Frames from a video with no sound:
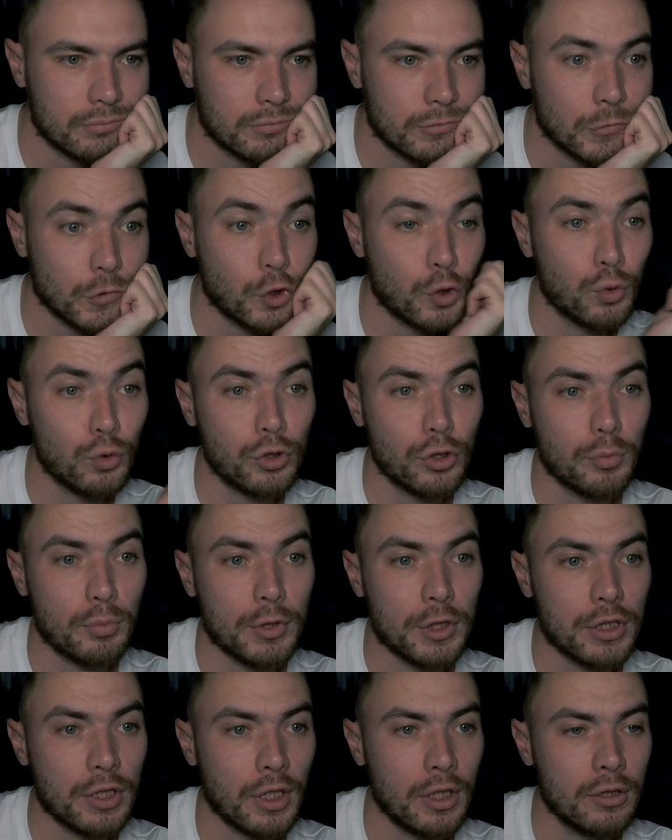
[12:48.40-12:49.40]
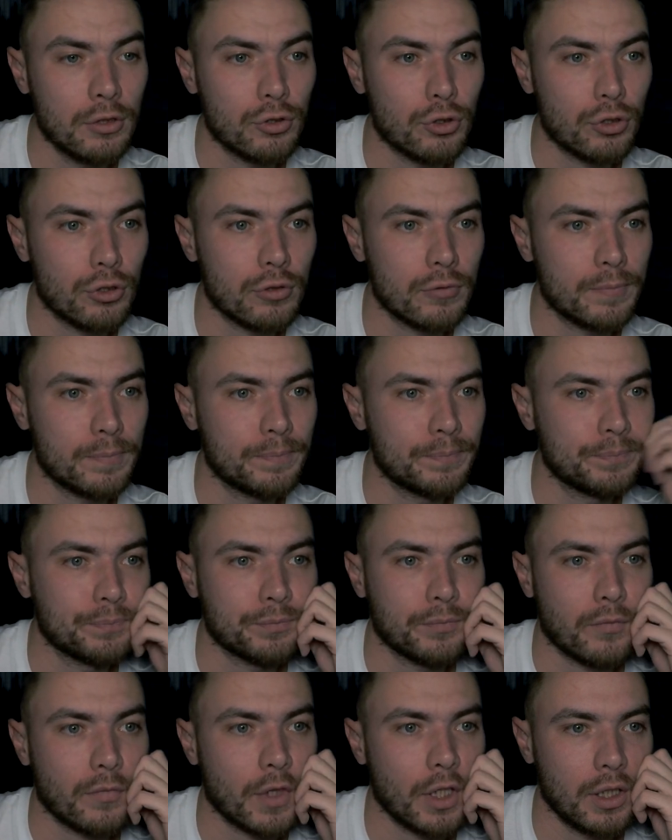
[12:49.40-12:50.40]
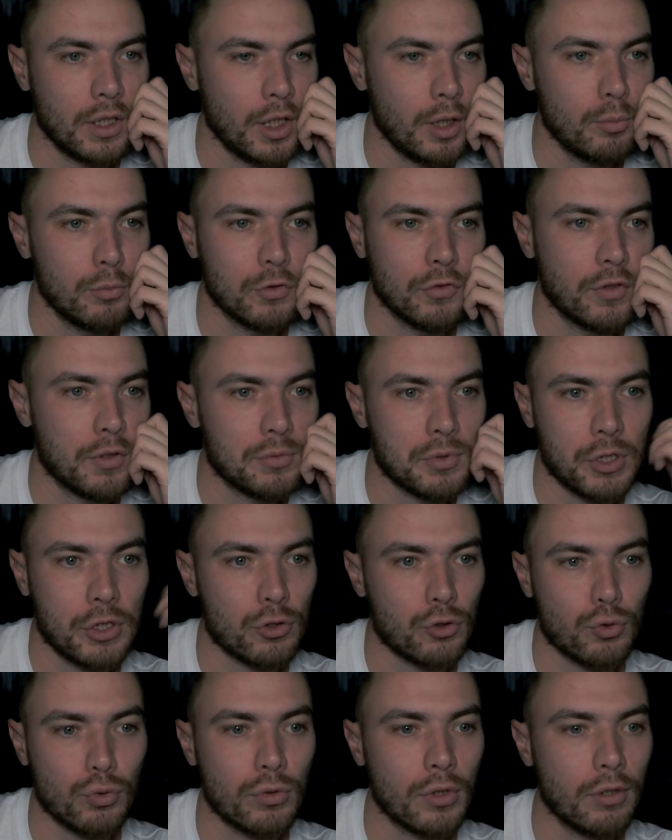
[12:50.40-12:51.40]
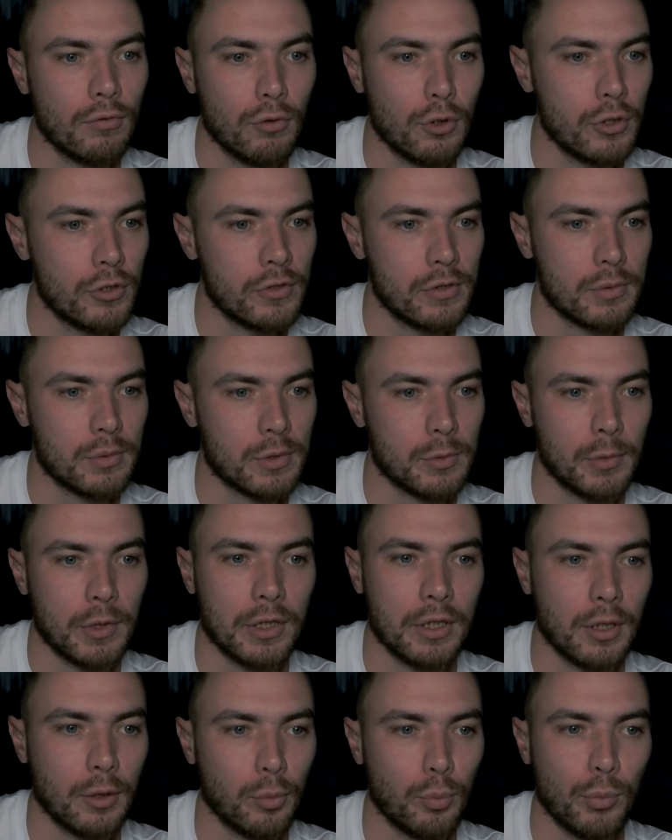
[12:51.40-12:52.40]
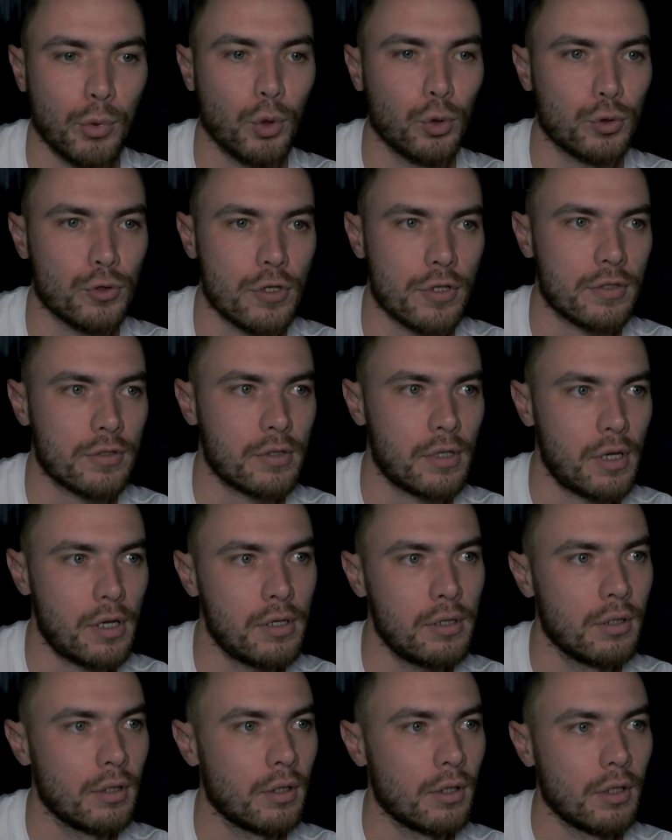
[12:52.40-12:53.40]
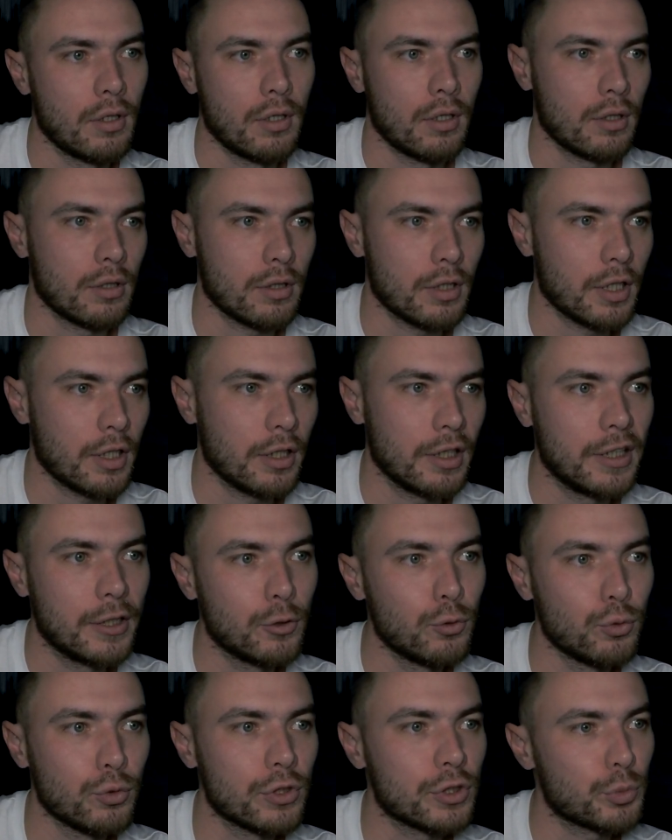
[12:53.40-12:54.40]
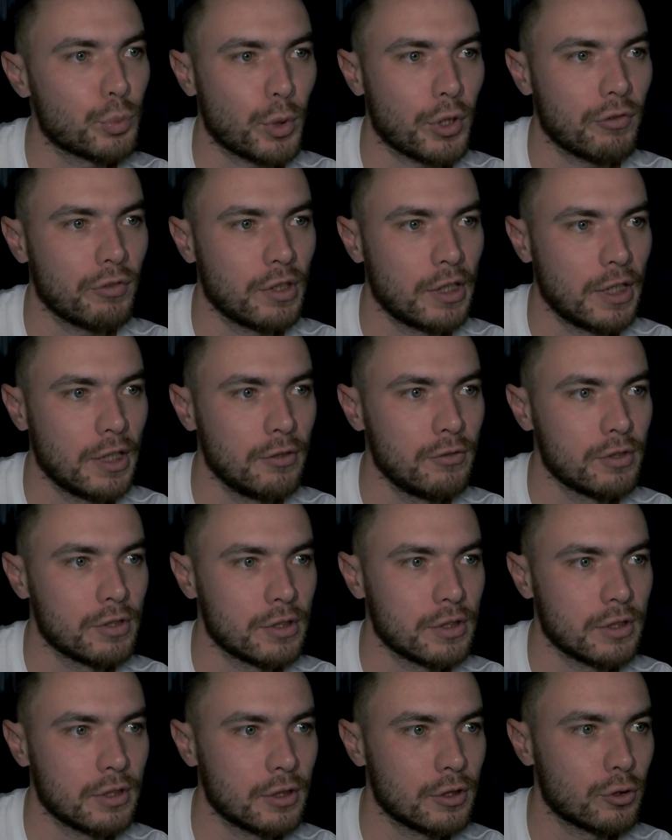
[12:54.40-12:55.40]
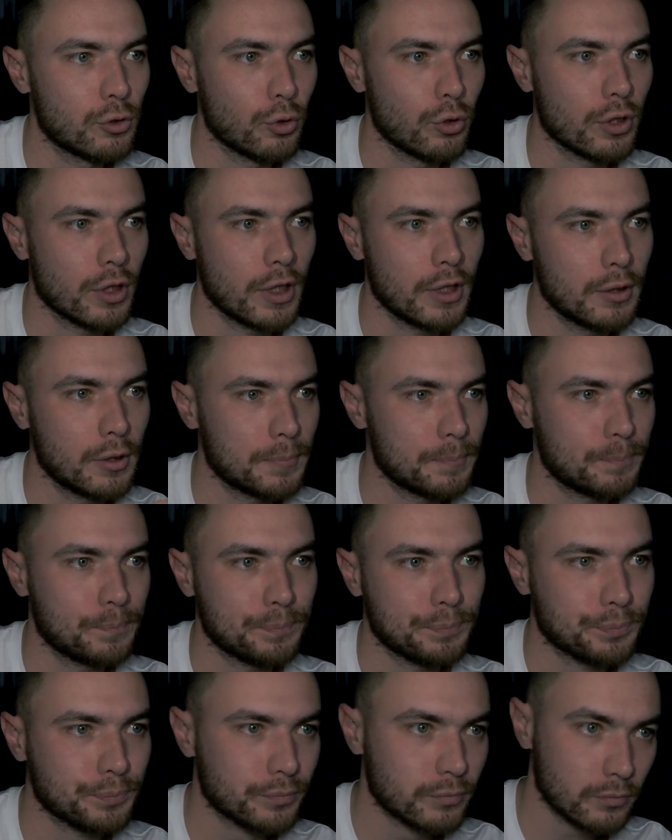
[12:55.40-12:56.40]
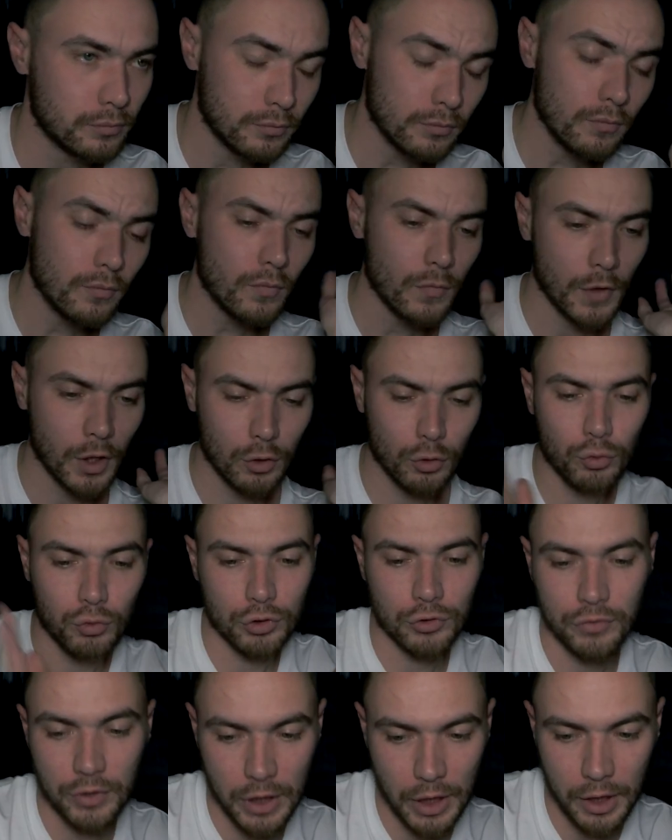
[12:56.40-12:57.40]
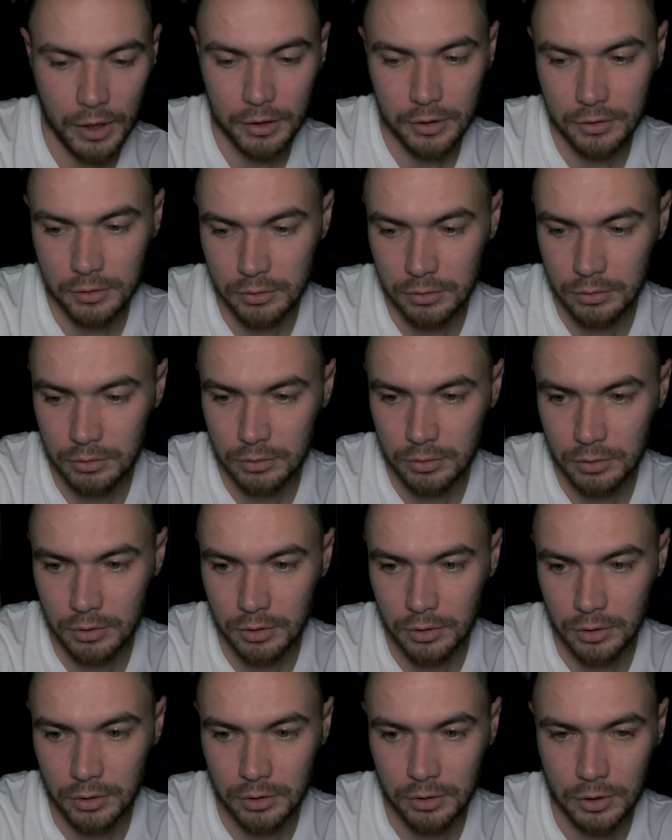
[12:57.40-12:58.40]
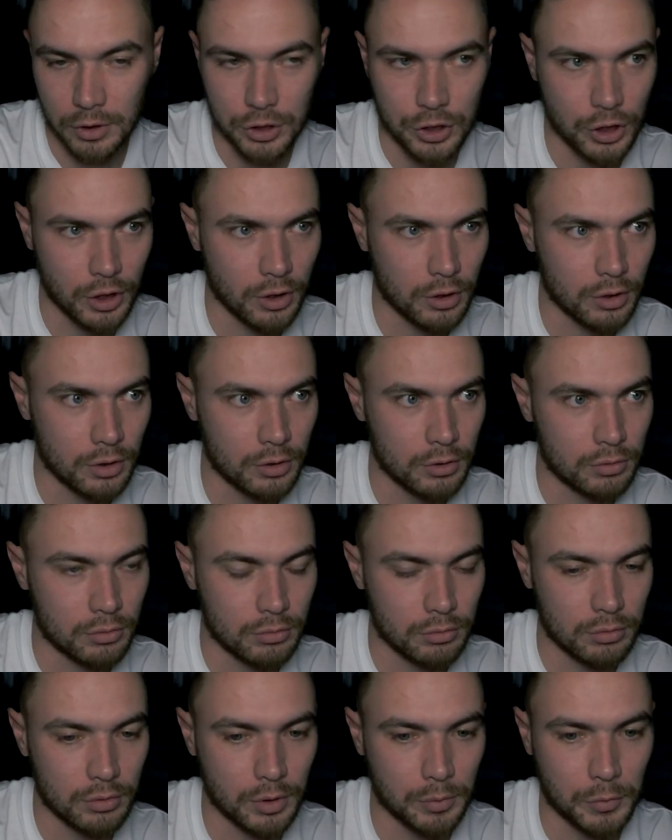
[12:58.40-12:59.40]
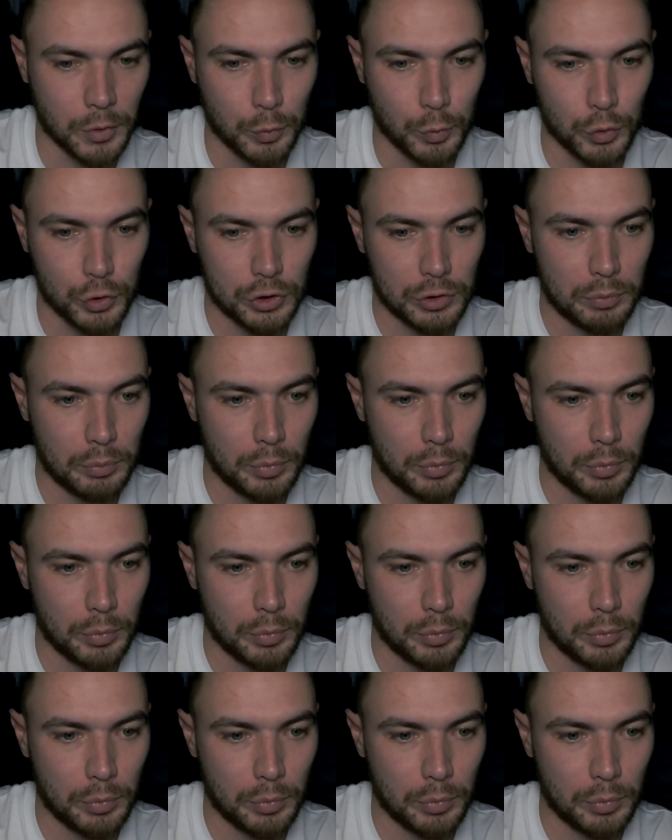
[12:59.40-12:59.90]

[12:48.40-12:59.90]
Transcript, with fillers: Грустно, печально, что? Я бы вообще с удовольствием смотрел полчаса на Лигу Несправедливости и то, как... Ну вот реально э, начало, там, допустим,